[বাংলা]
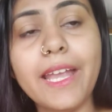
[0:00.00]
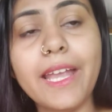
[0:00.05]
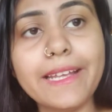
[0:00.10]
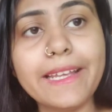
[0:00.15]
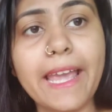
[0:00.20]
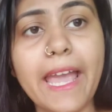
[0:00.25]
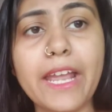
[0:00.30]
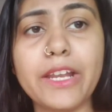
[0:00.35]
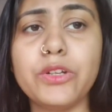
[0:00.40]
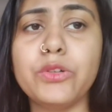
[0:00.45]

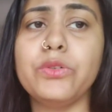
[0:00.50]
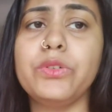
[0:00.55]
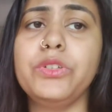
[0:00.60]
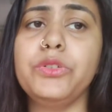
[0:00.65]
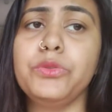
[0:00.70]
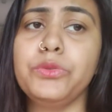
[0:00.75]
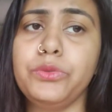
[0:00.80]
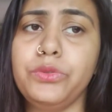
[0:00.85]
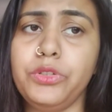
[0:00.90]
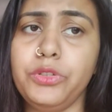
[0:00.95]
কেন
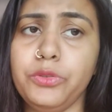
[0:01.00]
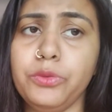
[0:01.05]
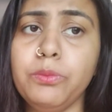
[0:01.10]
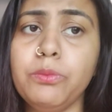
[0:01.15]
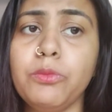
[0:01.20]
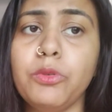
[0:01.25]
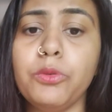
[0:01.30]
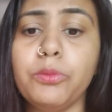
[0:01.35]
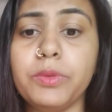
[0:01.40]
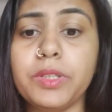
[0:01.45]
ইউটিউব
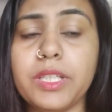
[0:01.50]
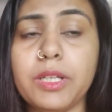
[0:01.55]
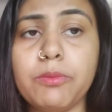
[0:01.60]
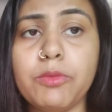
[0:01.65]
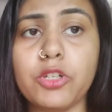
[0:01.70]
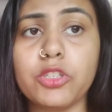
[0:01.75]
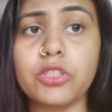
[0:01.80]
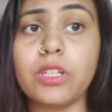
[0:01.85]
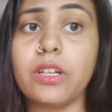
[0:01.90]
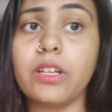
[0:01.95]
মৌমিতা
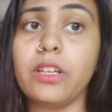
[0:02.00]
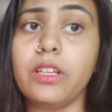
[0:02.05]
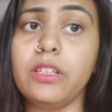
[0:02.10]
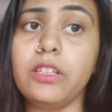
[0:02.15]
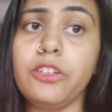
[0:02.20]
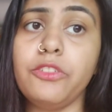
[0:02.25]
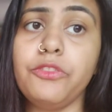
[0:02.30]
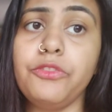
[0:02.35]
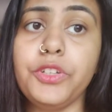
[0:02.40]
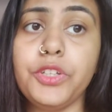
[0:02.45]
প্রসাদকে
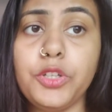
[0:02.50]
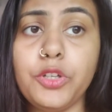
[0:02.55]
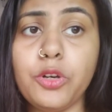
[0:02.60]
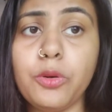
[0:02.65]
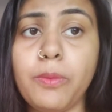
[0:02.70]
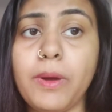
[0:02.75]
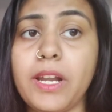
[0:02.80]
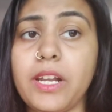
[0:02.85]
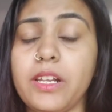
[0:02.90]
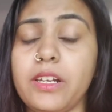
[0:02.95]
নিয়ে ভিডিও
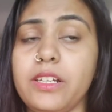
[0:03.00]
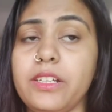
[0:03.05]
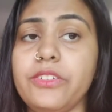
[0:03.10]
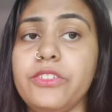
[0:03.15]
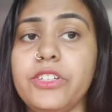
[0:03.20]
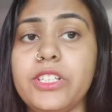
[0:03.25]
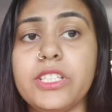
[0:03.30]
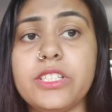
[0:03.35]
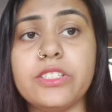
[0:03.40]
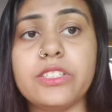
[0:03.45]
বানালে
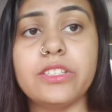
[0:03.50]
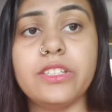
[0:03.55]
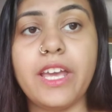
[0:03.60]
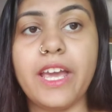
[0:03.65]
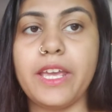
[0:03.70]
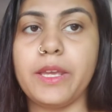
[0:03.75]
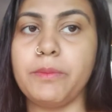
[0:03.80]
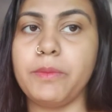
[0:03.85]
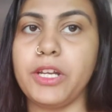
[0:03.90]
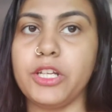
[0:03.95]
রিচ
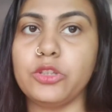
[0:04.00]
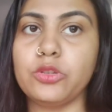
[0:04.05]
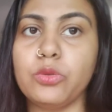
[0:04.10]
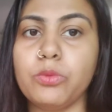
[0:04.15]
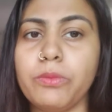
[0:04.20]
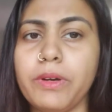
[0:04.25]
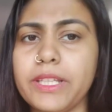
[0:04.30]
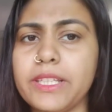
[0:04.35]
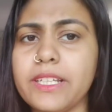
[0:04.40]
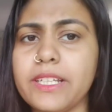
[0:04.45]
দেয় মানে
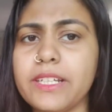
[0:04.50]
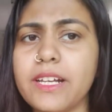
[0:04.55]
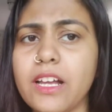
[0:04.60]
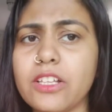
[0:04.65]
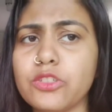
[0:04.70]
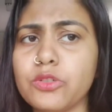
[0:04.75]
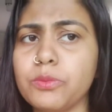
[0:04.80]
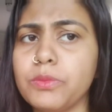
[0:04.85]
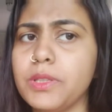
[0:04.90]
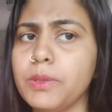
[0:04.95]
তোমাদের
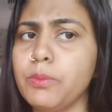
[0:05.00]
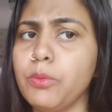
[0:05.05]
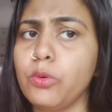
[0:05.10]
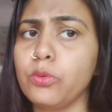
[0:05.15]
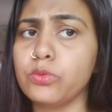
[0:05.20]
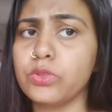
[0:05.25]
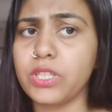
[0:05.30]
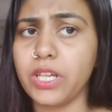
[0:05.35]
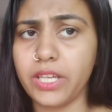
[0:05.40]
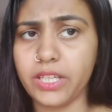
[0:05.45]
কাজ অবধি
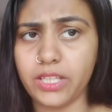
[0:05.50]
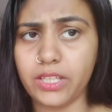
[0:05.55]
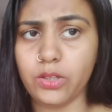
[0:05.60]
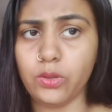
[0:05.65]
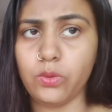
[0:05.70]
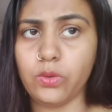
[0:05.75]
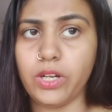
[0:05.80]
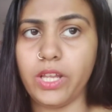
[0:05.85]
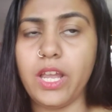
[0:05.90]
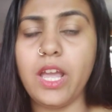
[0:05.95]
পৌঁছায় কী
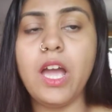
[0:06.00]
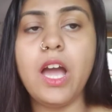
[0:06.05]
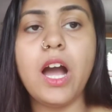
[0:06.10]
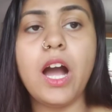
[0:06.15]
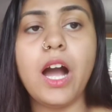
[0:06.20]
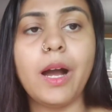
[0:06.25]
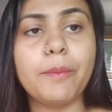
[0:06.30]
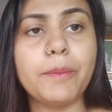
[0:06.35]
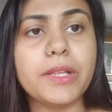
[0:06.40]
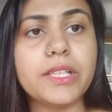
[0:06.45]
করে
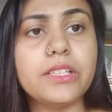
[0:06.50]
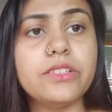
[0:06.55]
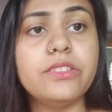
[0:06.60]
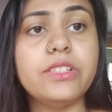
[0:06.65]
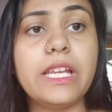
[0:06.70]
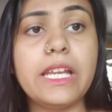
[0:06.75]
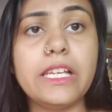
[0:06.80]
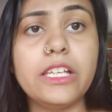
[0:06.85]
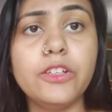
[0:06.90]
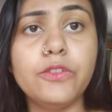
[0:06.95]
আমাদের
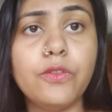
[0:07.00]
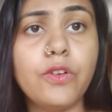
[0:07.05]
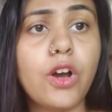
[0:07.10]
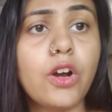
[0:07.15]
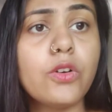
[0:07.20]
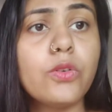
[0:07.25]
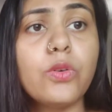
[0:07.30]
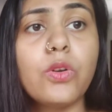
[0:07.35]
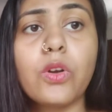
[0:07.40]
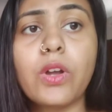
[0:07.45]
ডেলি
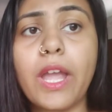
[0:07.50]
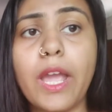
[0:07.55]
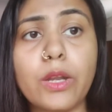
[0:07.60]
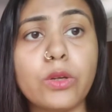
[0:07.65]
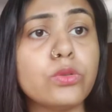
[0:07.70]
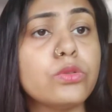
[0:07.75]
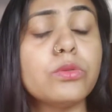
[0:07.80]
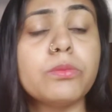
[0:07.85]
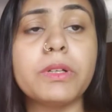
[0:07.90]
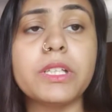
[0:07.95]
ব্লগগুলো কেন
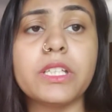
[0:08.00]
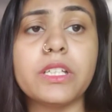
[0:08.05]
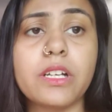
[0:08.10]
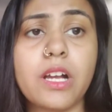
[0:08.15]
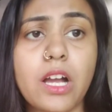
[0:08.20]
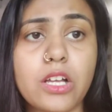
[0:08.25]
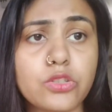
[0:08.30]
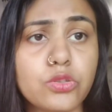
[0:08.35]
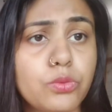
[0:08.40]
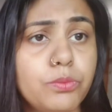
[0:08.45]
তোমাদের
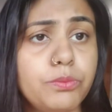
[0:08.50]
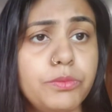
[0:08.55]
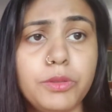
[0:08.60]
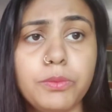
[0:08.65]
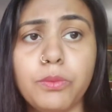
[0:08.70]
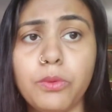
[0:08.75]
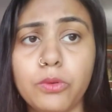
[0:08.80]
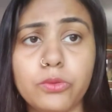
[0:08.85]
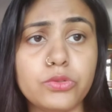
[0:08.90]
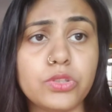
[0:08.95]
কাজ অবধি
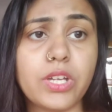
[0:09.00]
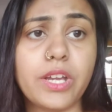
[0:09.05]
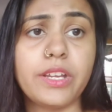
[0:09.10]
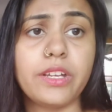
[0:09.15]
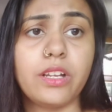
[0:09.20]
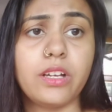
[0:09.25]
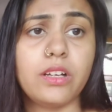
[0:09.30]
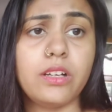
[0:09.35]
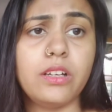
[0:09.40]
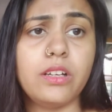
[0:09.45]
পৌঁছায়
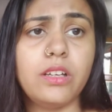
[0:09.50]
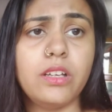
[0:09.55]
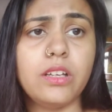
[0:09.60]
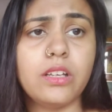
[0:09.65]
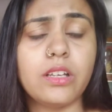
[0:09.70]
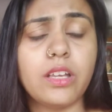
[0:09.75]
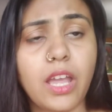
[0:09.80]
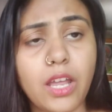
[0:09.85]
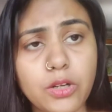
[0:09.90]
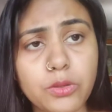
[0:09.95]
না
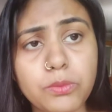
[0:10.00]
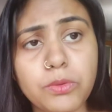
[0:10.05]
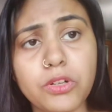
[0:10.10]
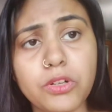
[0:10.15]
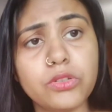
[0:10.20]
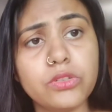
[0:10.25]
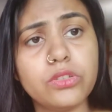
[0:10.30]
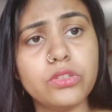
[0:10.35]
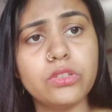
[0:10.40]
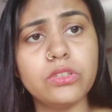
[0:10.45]
কেন
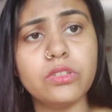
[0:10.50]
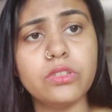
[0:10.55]
বলো তো